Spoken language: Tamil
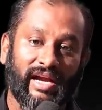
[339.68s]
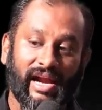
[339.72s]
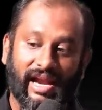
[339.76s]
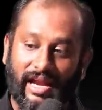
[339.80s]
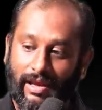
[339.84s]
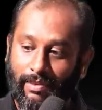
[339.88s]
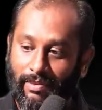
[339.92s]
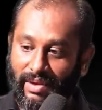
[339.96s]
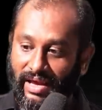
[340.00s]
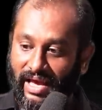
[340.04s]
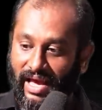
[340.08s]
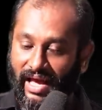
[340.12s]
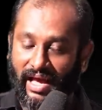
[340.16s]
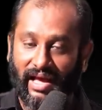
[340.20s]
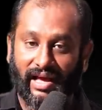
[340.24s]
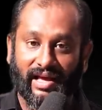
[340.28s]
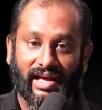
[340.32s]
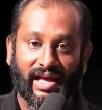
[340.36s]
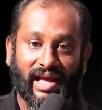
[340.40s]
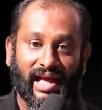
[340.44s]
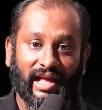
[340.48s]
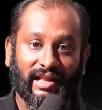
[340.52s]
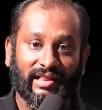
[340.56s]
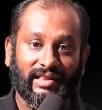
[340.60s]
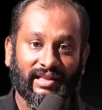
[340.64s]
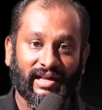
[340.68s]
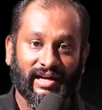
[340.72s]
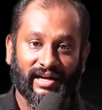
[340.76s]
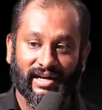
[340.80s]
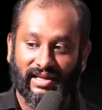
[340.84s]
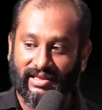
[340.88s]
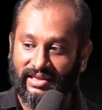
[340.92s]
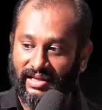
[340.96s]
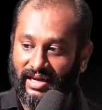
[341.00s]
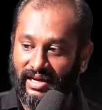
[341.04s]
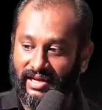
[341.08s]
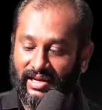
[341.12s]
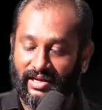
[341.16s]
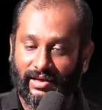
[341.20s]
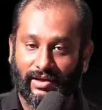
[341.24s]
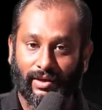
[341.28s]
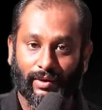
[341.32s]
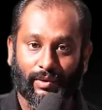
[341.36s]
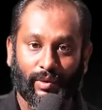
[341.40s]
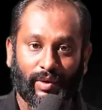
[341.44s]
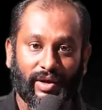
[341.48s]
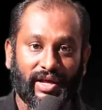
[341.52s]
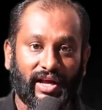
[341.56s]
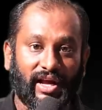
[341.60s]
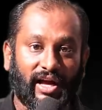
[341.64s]
எளிமையாக அந்த இடத்துல
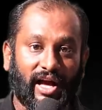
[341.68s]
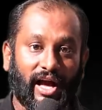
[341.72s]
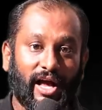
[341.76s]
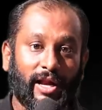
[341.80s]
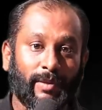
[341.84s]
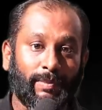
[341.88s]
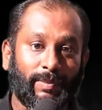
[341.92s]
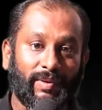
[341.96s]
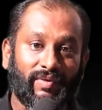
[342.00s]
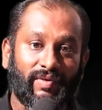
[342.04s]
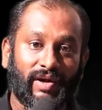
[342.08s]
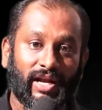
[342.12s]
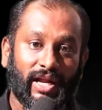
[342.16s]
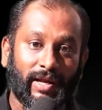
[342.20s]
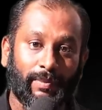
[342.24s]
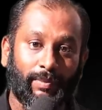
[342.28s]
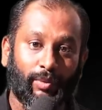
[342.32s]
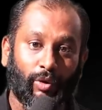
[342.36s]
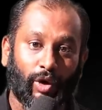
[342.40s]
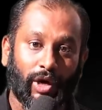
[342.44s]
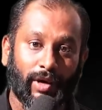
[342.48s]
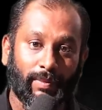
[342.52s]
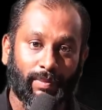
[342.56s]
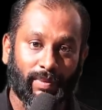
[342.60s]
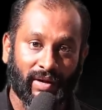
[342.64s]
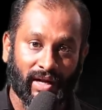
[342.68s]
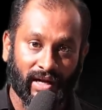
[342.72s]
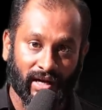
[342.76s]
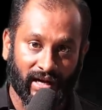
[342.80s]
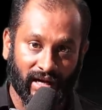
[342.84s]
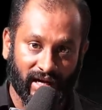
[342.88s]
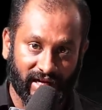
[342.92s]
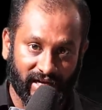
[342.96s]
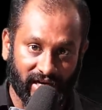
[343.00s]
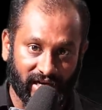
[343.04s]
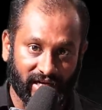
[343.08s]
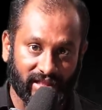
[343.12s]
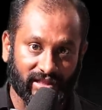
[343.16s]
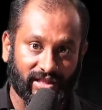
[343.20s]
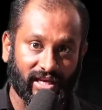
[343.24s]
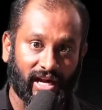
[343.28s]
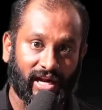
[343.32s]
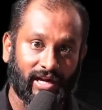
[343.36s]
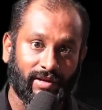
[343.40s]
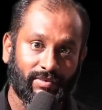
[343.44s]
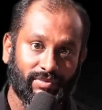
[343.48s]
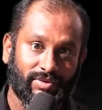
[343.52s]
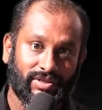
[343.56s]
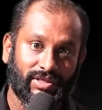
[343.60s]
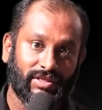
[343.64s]
இருக்கக்கூடிய கருப்பு வெள்ளை புகைப்படங்களை எடுத்து
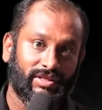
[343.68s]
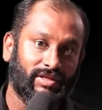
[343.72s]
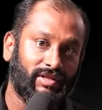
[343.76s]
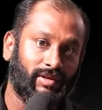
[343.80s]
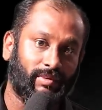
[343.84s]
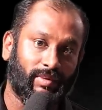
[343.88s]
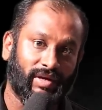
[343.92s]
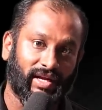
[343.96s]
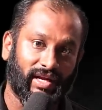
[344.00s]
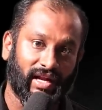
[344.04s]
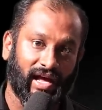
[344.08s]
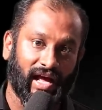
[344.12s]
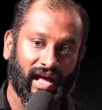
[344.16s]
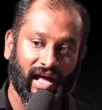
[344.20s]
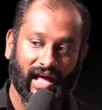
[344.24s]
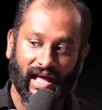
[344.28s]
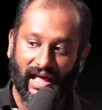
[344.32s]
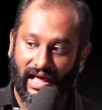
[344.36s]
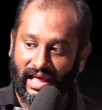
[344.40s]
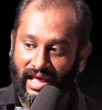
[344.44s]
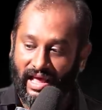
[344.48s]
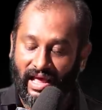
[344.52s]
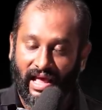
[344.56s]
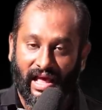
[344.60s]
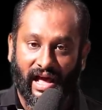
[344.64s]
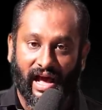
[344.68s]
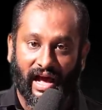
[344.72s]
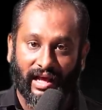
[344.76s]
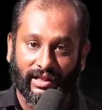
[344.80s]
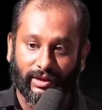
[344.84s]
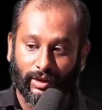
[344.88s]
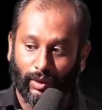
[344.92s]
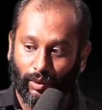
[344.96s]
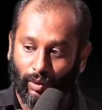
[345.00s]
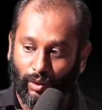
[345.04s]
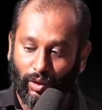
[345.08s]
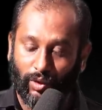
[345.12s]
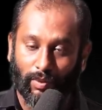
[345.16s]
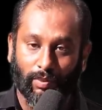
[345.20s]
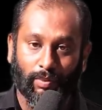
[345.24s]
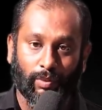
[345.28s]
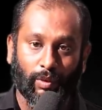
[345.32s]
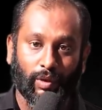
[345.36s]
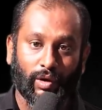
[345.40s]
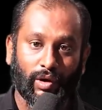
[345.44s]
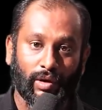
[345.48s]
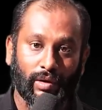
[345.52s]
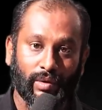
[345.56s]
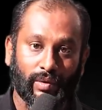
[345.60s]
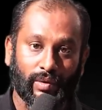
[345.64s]
அனுப்பிச்சது அப்படின்னா அந்த ஒரு
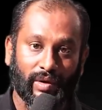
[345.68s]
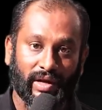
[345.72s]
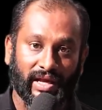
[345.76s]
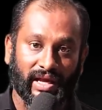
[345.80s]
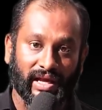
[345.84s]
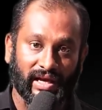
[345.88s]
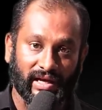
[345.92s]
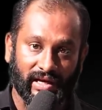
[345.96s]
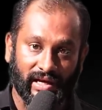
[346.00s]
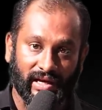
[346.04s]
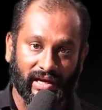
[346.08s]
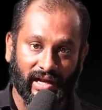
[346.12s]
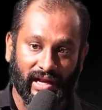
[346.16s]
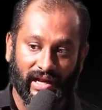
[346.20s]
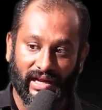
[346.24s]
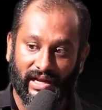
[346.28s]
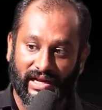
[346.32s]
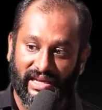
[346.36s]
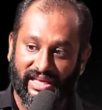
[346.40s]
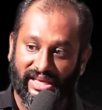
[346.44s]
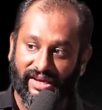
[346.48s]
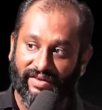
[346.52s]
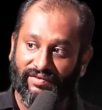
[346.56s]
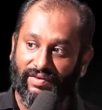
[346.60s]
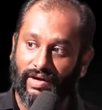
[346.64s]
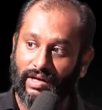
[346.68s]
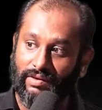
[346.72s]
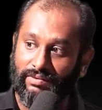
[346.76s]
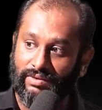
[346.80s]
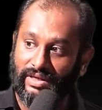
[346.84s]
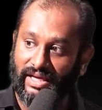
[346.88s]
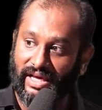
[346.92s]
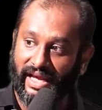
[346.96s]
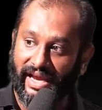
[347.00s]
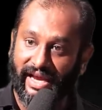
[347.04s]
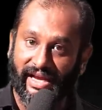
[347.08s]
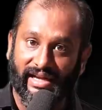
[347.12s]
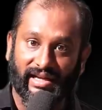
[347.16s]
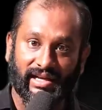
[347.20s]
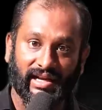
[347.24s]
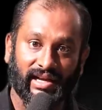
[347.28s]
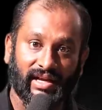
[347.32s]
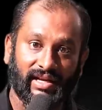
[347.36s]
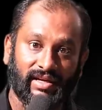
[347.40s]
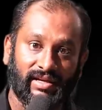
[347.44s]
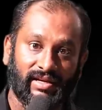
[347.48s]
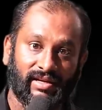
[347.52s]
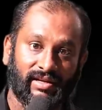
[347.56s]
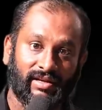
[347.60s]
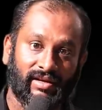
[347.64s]
பொருளுடைய நிழல் எவ்வளவு
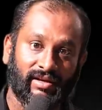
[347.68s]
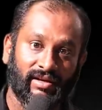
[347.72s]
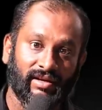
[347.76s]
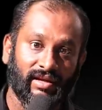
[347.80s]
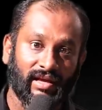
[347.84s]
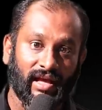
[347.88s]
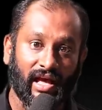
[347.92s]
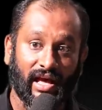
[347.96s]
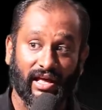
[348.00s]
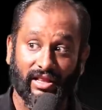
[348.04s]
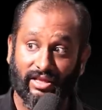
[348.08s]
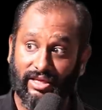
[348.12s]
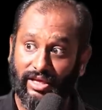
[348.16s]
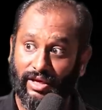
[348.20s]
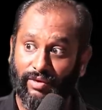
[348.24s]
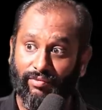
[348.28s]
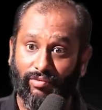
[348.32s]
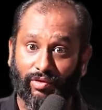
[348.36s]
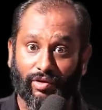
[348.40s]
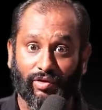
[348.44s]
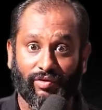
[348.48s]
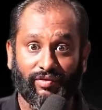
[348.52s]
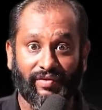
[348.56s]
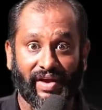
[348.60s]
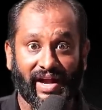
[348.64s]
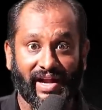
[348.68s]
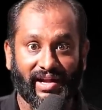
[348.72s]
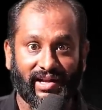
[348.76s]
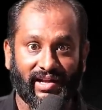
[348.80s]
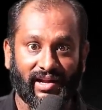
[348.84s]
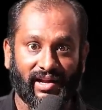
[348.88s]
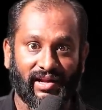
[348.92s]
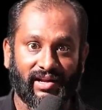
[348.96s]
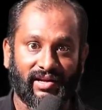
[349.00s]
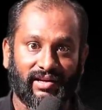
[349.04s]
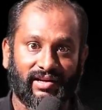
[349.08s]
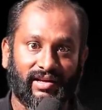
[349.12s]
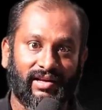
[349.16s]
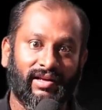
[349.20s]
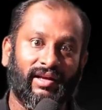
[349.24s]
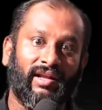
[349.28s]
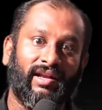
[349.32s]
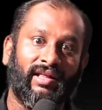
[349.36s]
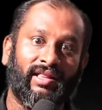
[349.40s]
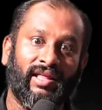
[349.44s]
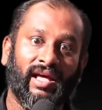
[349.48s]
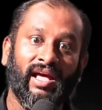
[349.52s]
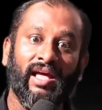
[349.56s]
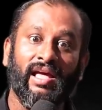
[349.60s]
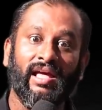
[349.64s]
ஹெயிட்டில் இருக்குது அது எவ்வளோ வெயிட்டில்
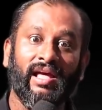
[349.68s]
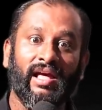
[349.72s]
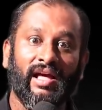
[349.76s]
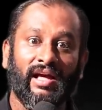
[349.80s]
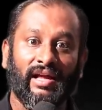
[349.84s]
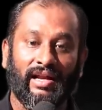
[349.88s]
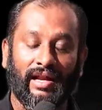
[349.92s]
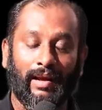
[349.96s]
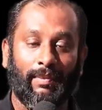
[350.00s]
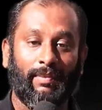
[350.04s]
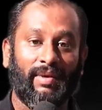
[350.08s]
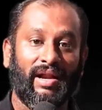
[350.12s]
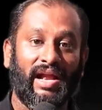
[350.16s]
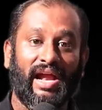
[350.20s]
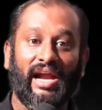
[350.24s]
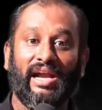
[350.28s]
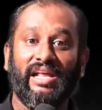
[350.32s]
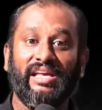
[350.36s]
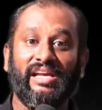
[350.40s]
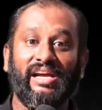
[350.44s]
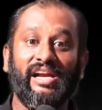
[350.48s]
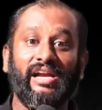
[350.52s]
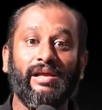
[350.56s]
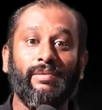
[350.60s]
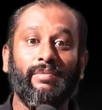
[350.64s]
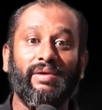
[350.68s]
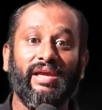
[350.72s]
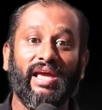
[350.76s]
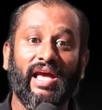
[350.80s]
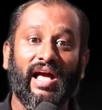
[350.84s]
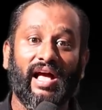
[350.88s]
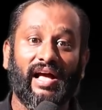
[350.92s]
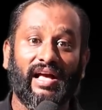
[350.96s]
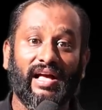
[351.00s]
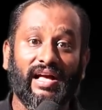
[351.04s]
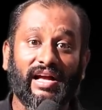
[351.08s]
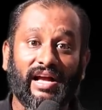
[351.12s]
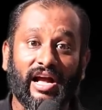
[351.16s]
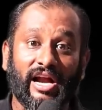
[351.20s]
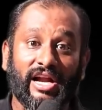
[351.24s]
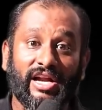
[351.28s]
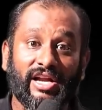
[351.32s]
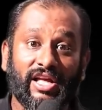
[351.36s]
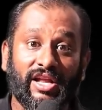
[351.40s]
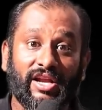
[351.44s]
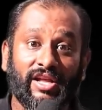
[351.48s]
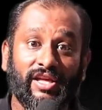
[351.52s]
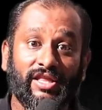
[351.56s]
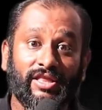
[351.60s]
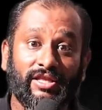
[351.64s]
இருக்குங்கிறத நம்மளால் எளிமையாக
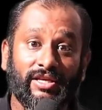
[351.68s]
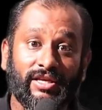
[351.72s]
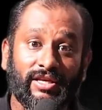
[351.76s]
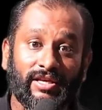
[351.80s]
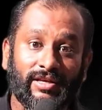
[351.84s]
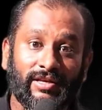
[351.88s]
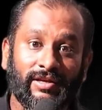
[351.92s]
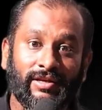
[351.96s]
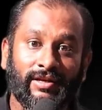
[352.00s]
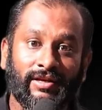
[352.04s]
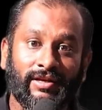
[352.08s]
கண்டறிந்து